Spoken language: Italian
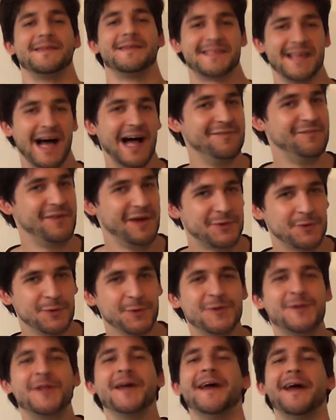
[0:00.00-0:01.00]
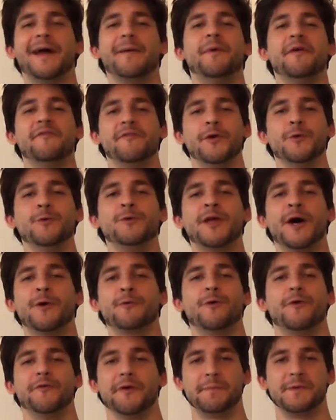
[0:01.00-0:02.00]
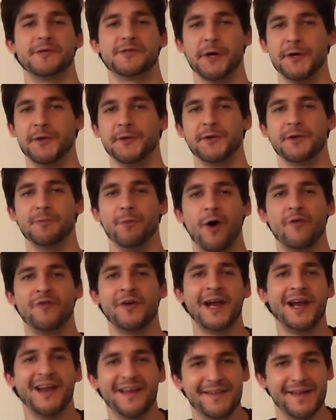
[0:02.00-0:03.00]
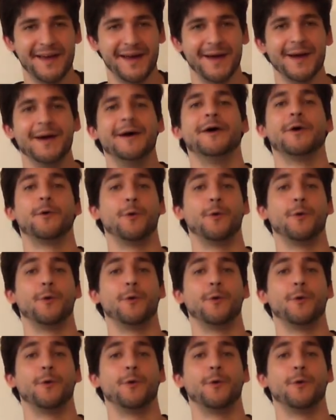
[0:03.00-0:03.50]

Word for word: Salve a tutti e benvenuti a un nuovo episodio di Muovere le idee.